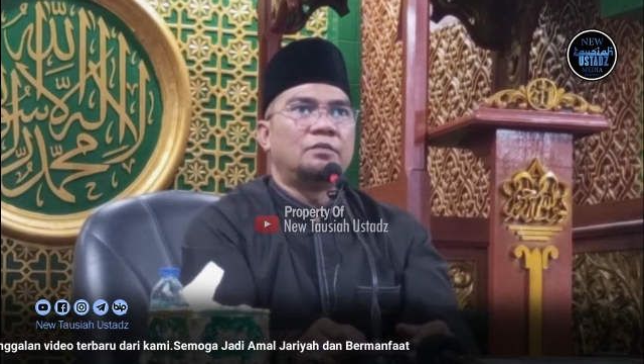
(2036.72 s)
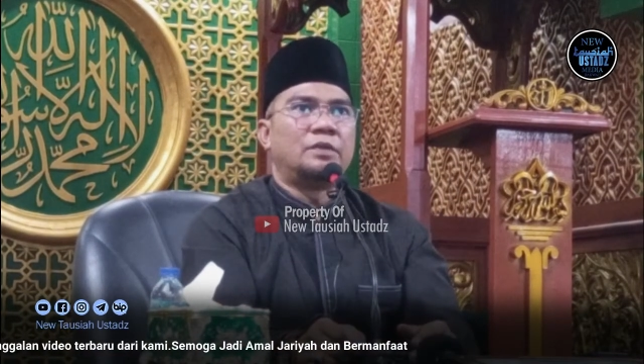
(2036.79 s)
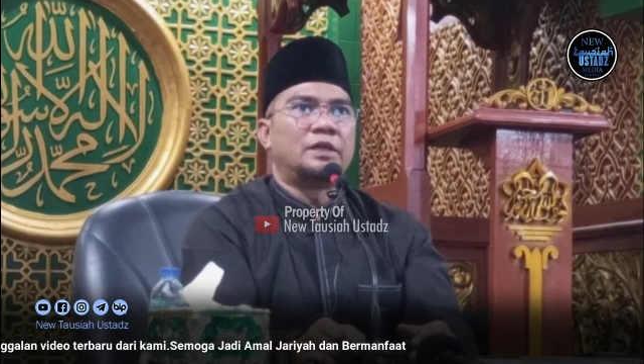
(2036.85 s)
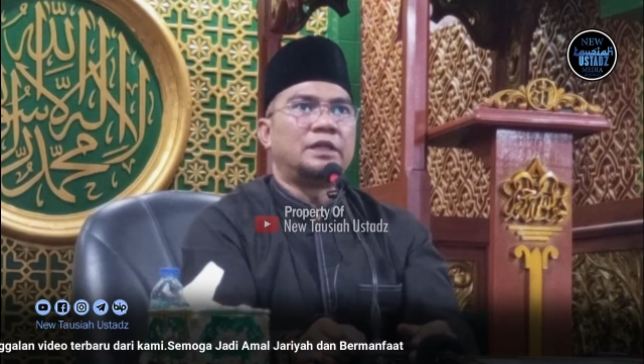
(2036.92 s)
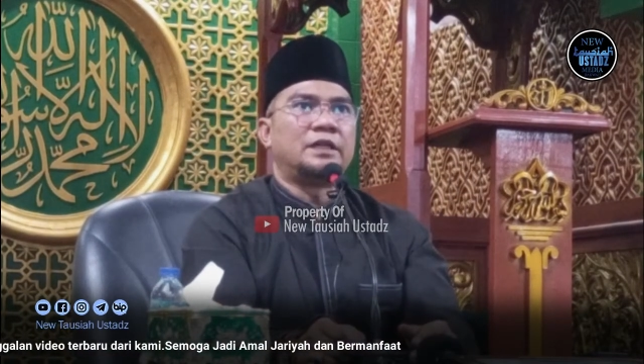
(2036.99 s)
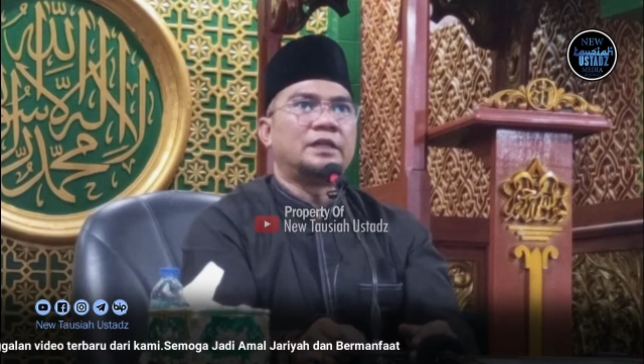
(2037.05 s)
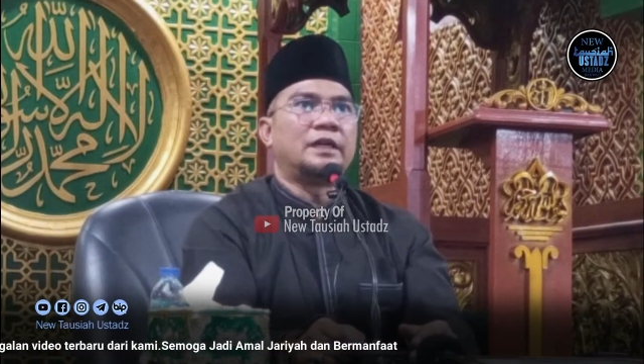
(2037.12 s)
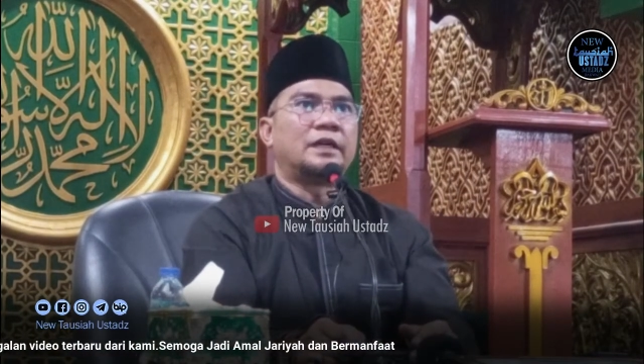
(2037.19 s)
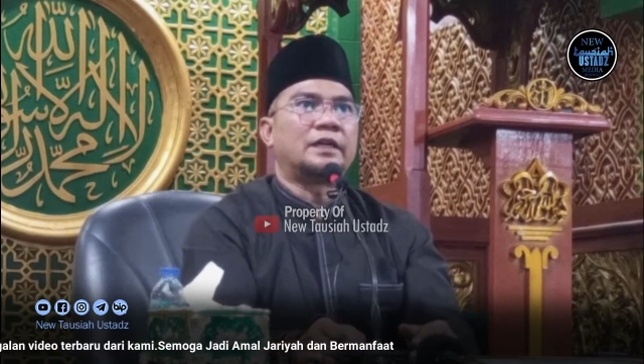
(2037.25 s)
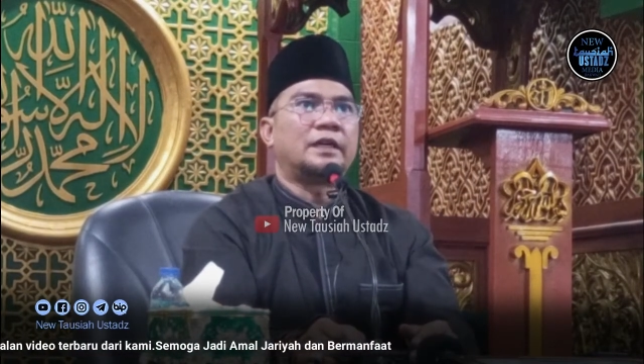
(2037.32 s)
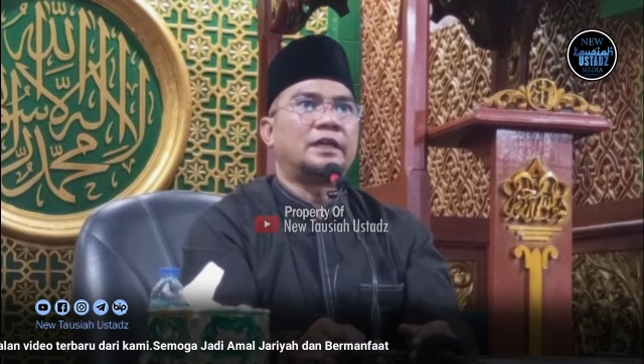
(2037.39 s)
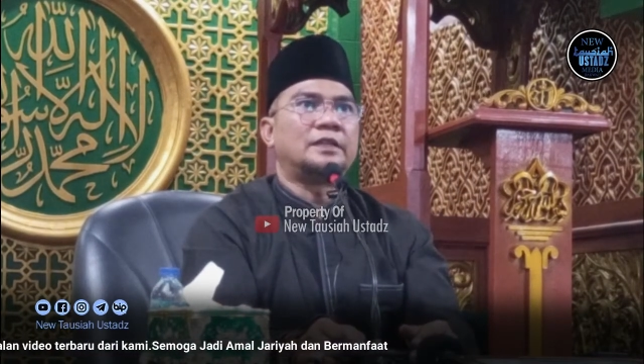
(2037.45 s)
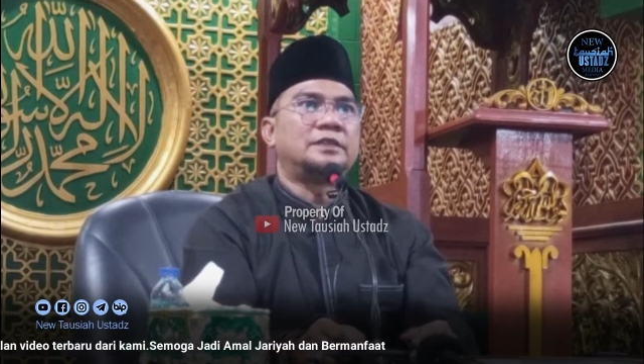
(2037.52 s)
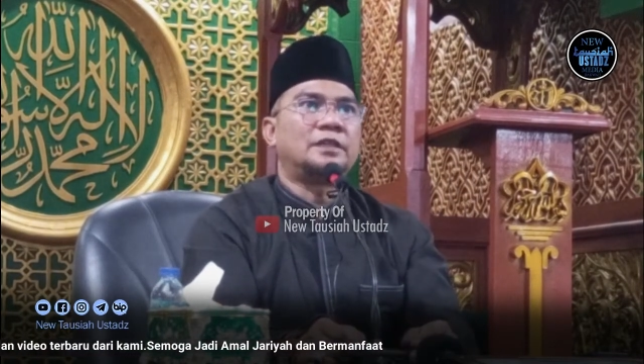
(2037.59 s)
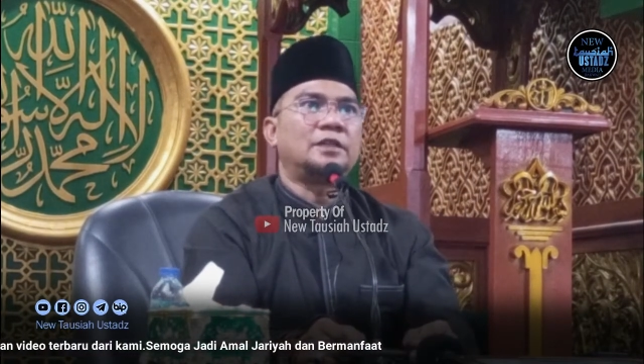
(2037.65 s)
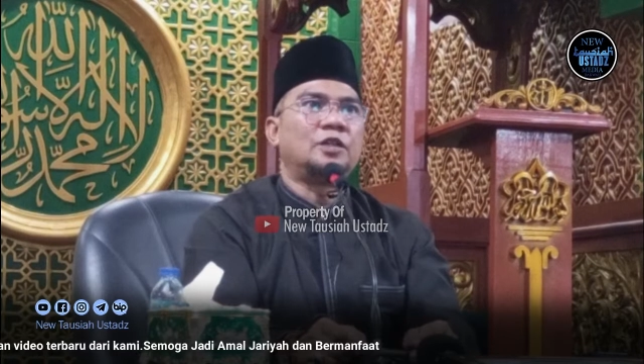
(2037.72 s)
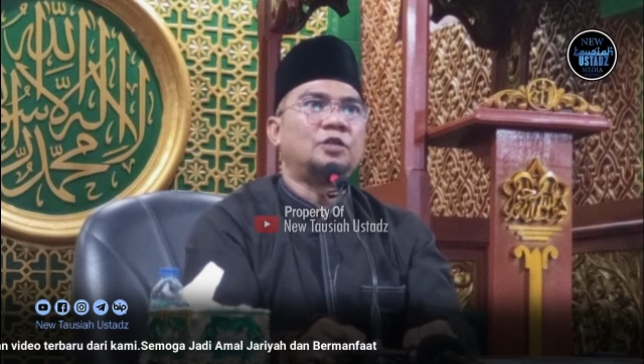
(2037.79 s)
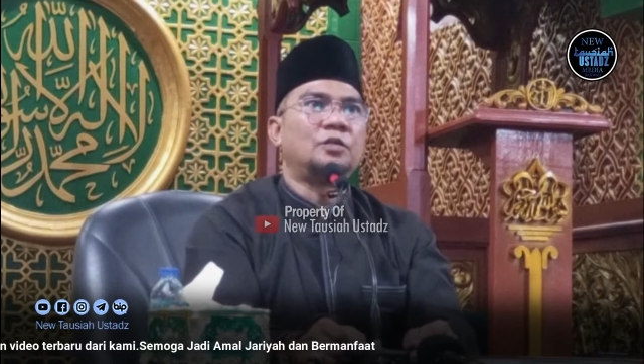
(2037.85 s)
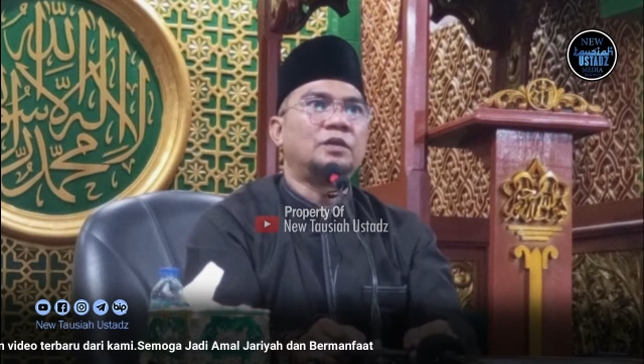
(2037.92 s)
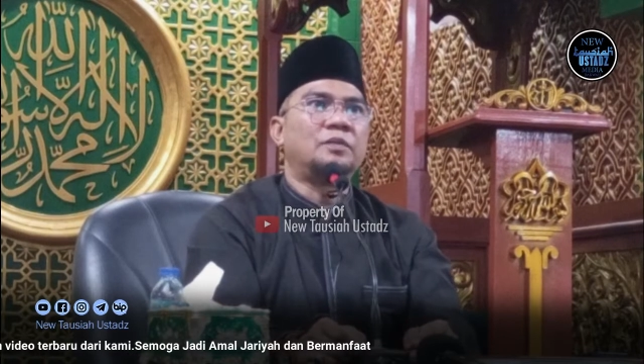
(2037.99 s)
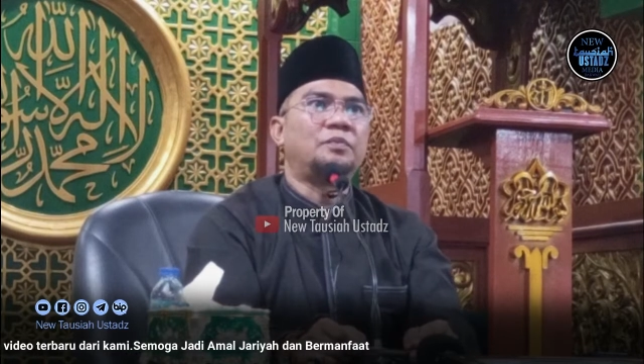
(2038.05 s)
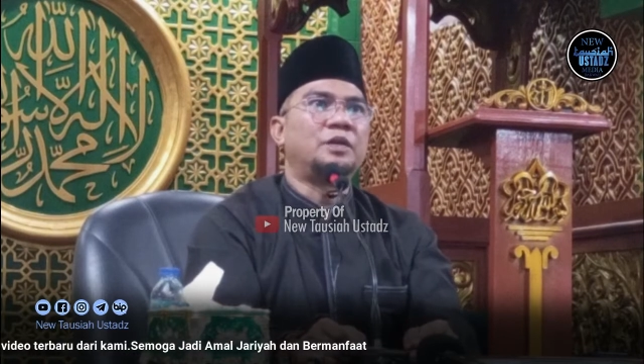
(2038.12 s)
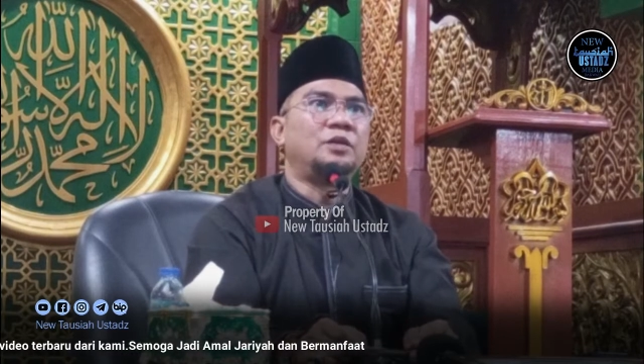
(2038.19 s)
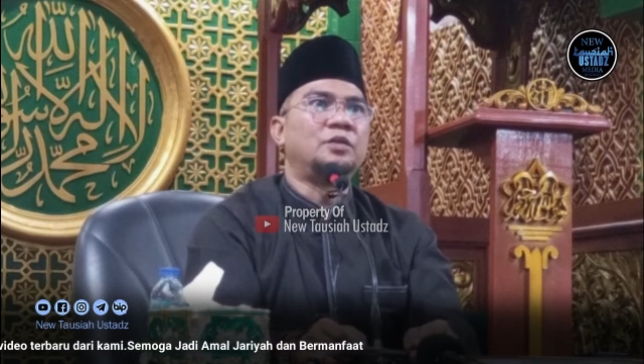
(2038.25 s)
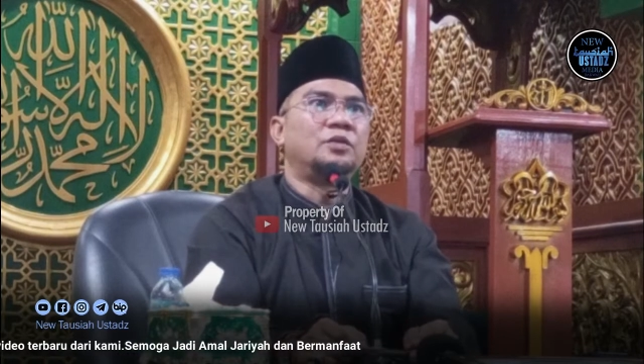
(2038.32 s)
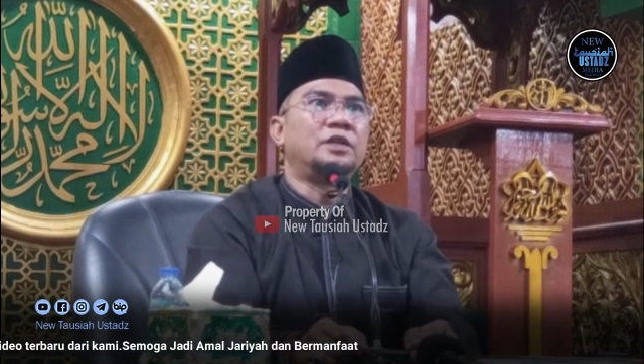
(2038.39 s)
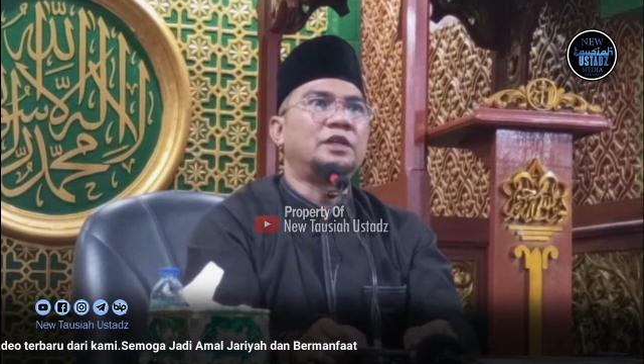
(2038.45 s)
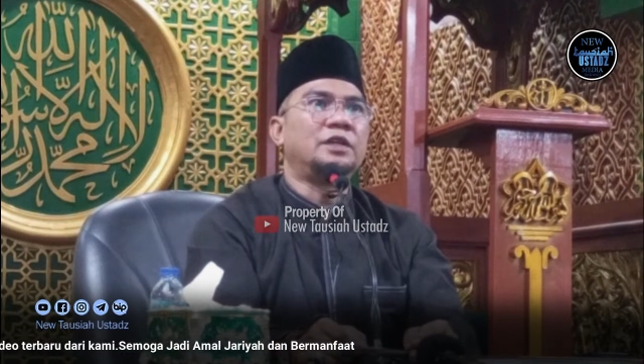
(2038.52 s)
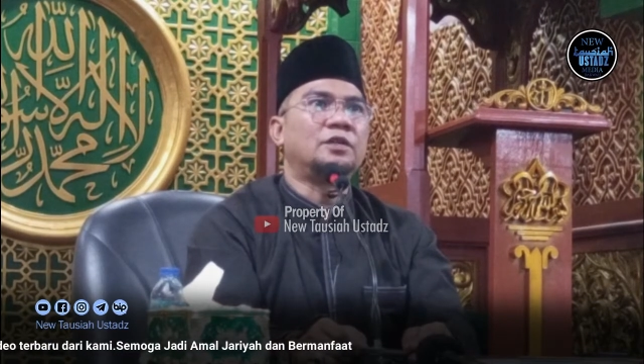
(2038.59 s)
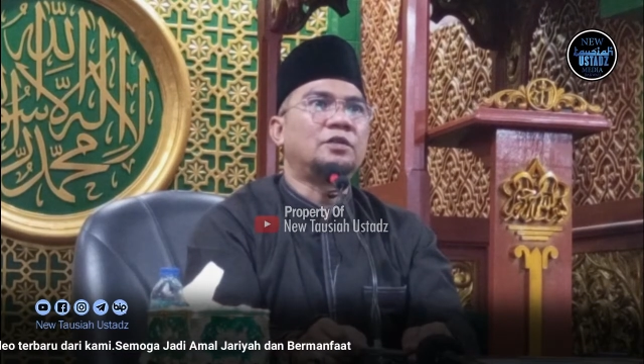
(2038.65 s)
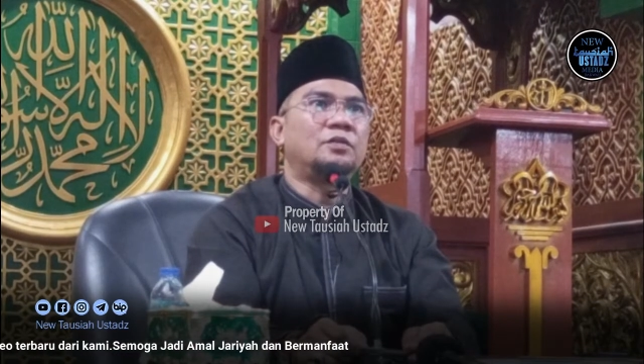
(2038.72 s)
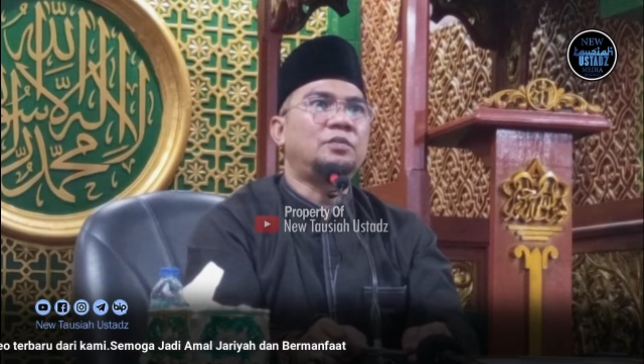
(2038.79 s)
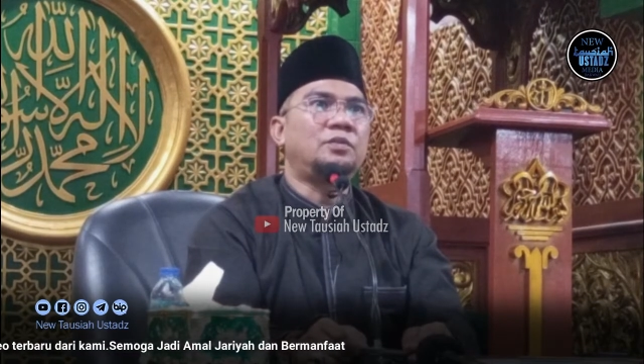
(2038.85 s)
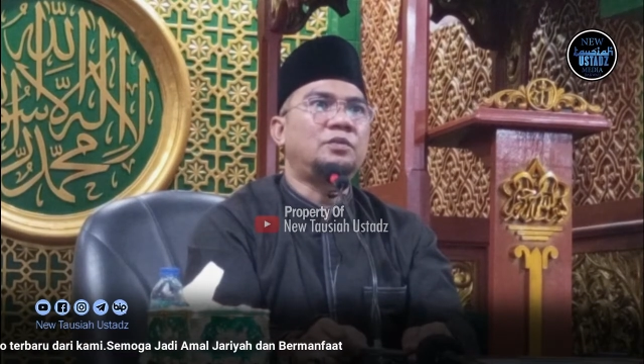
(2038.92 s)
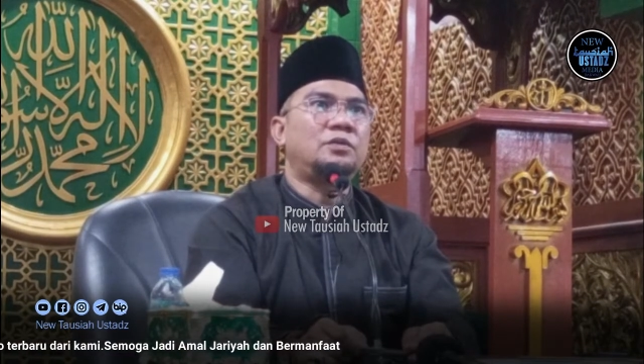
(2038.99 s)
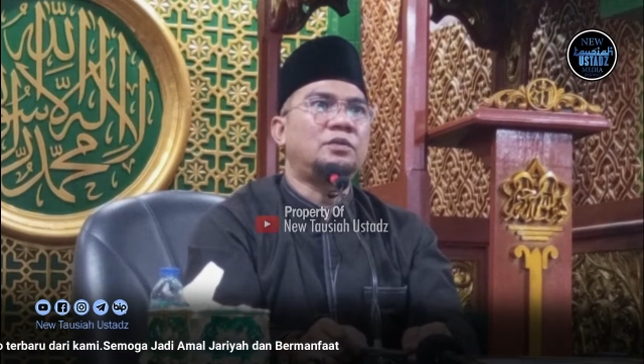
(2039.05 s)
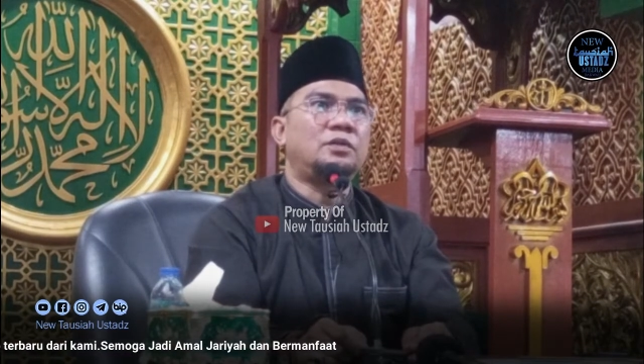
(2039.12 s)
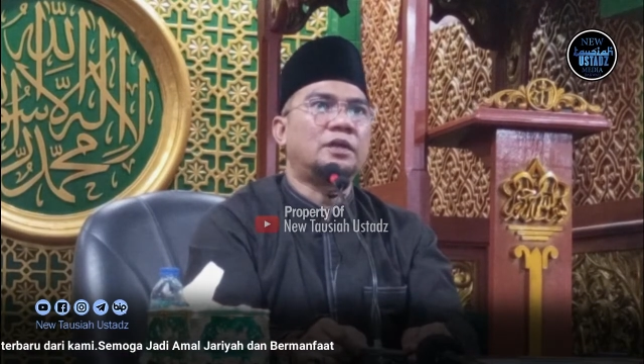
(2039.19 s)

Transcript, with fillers: Mendengar hajat hidup dipenuhi itu, Bu,